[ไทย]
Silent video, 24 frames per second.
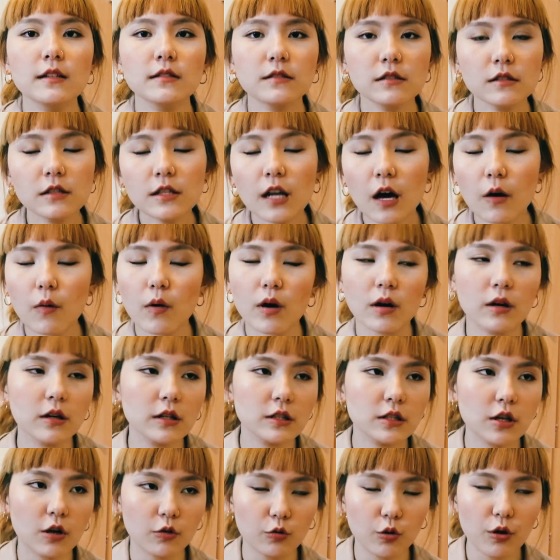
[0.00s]
ซึ่งเราอะเคย
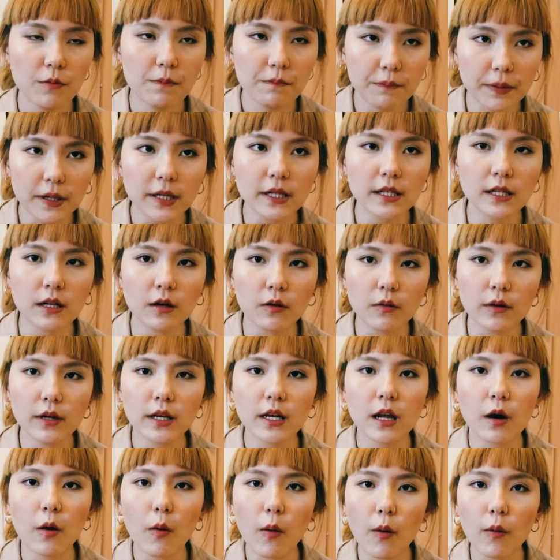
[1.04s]
เจาะด้วยปืนแล้วเว้ย
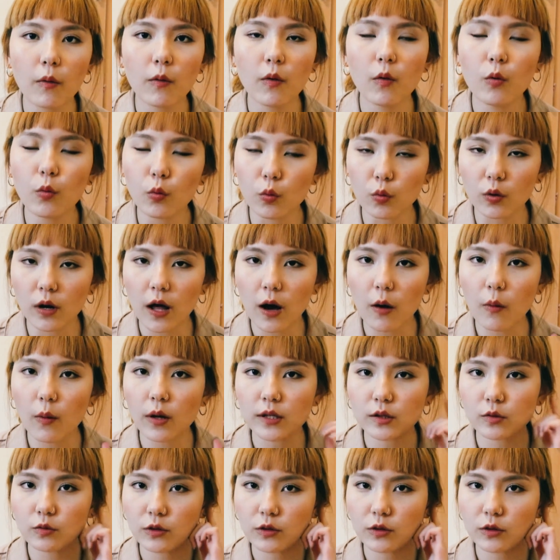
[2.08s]
แล้วหูเราอะต